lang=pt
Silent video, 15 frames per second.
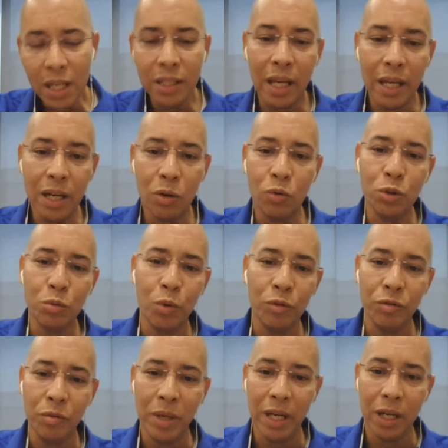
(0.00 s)
tem alguns
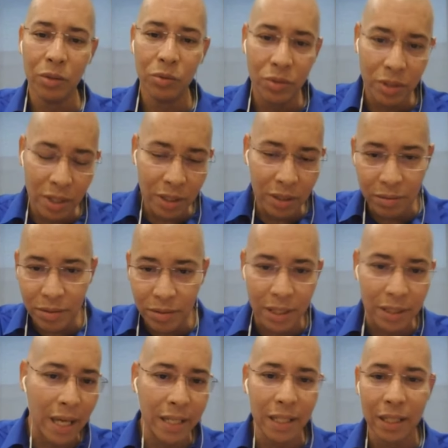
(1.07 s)
movimentos e
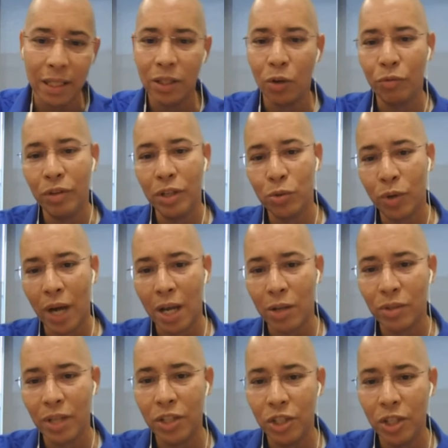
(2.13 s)
citaria aqui talvez o
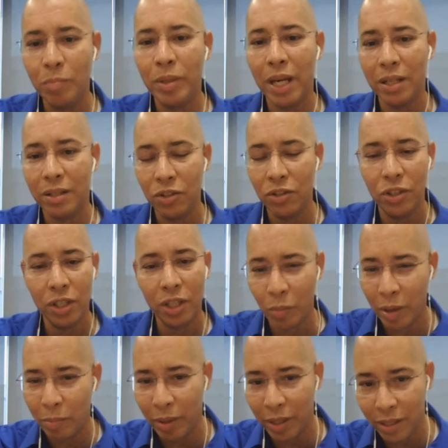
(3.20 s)
caso da DIP que é
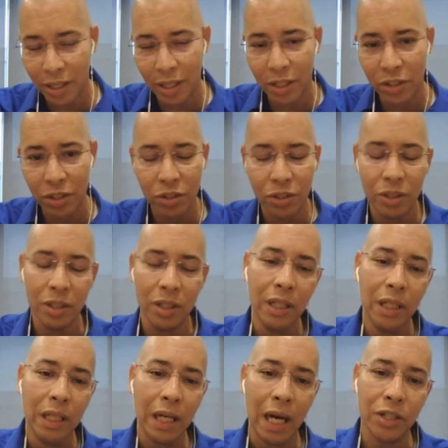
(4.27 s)
uma empresa que a gente
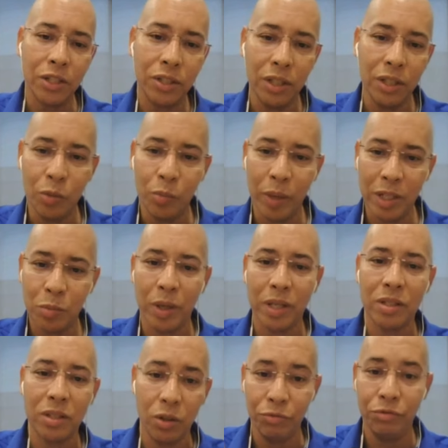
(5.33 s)
adquiriu
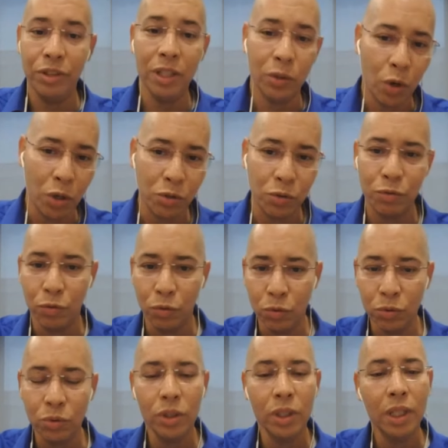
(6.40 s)
participação via nosso
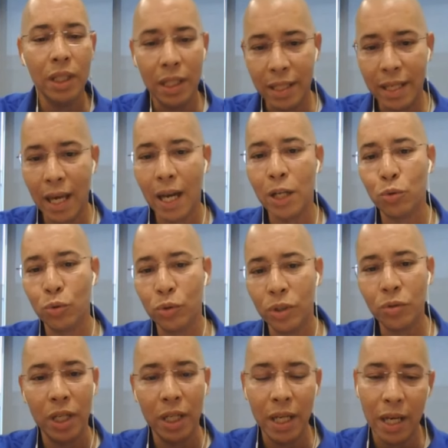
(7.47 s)
fundo, em que ela ajuda
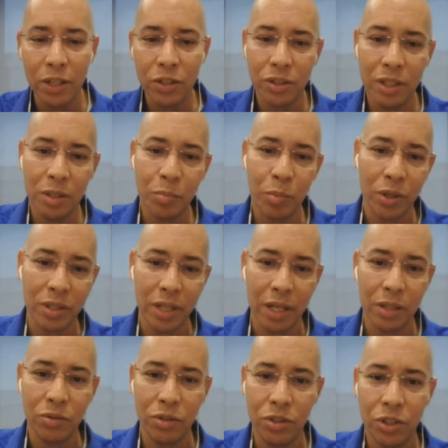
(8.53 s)
os clientes nesse
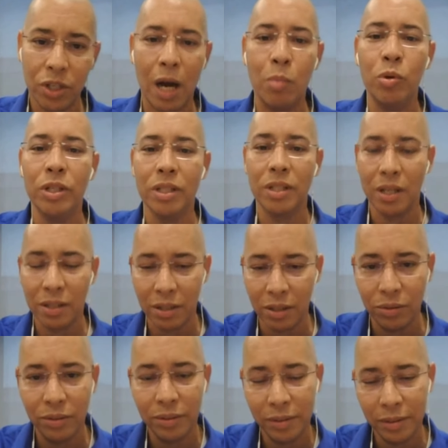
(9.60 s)
processo de descarbonização.